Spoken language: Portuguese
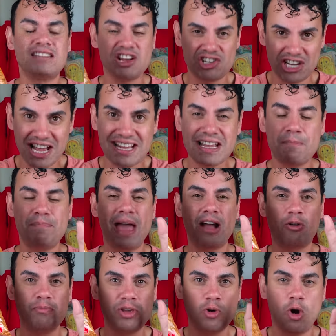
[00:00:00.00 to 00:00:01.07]
tem gente que
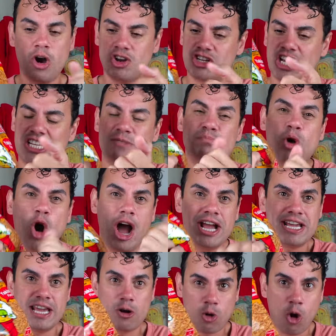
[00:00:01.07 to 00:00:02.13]
pega o miojo,
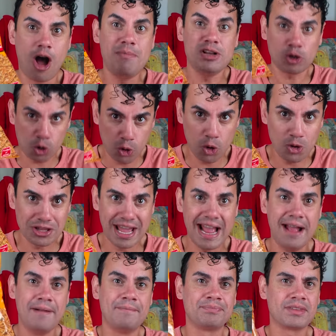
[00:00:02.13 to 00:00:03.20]
esmói e come cru,
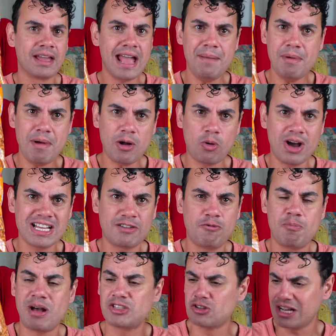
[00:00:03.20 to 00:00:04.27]
né? É a mesma coisa,
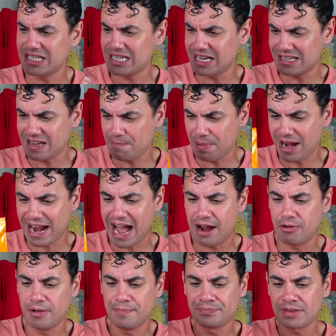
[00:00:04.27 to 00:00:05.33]
fubá, só que esse aqui
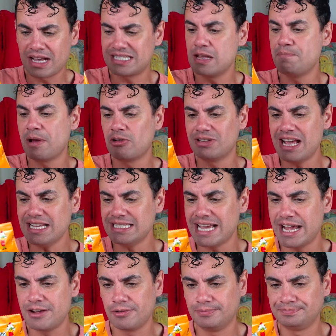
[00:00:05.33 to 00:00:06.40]
temperaram, é assim, pelo
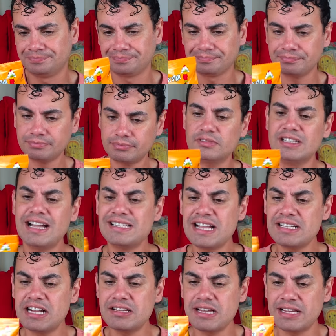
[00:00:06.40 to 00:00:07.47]
desenho. Daí tá
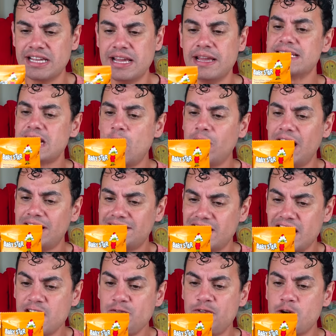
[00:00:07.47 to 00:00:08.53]
escrito aqui,
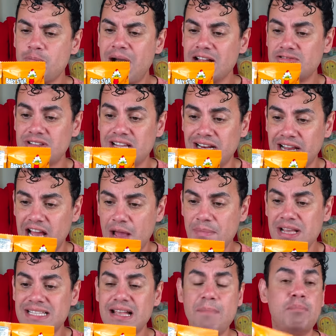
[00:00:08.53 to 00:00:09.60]
salgadinho em formato de lama
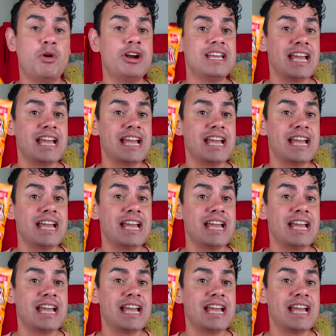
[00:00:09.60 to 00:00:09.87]
sabor sabor